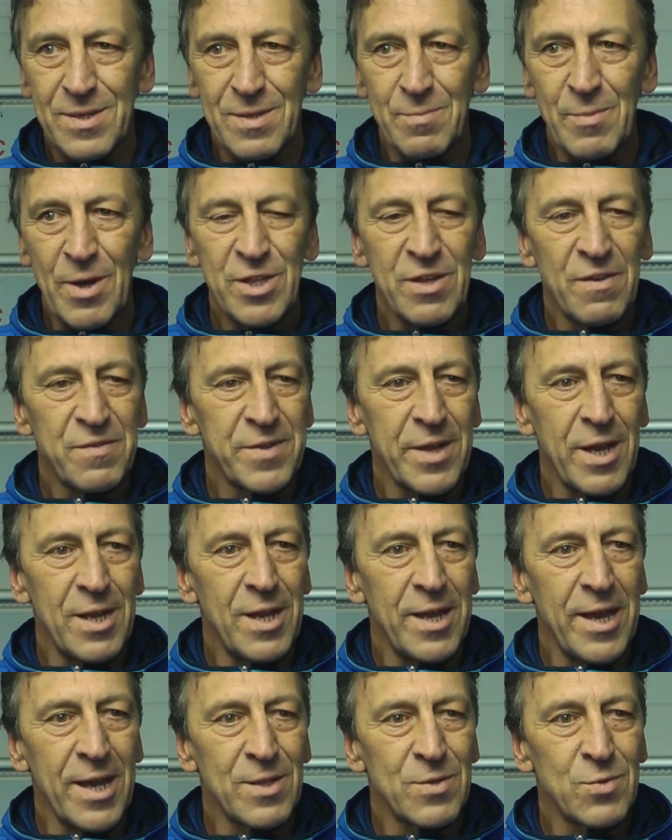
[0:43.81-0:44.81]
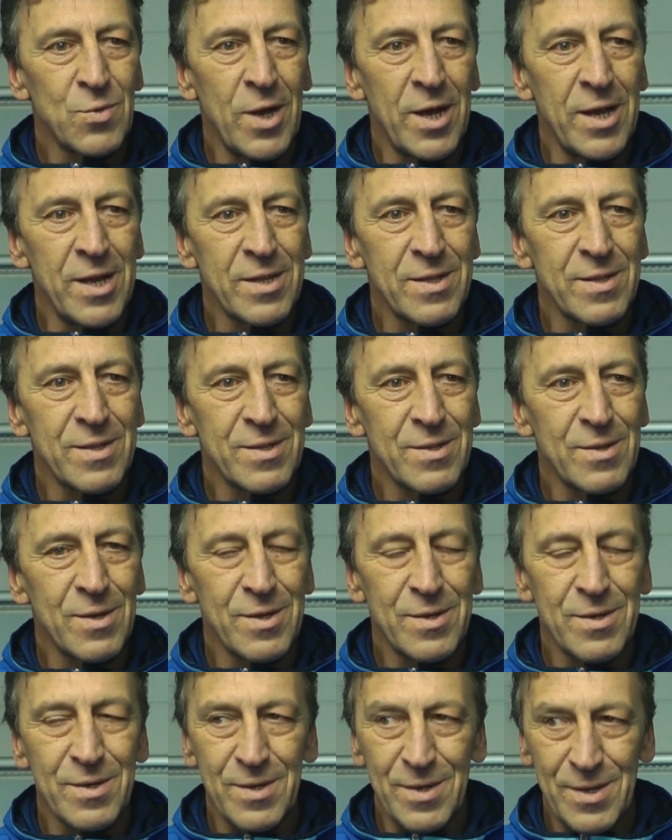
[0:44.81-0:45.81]
die Mannschaftsteile eng zu halten,
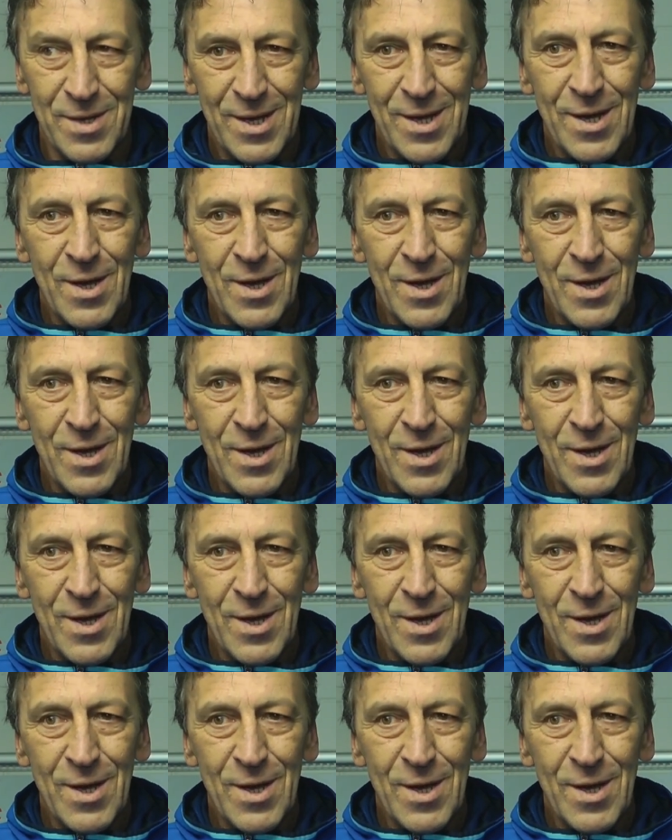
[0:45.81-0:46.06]
äh,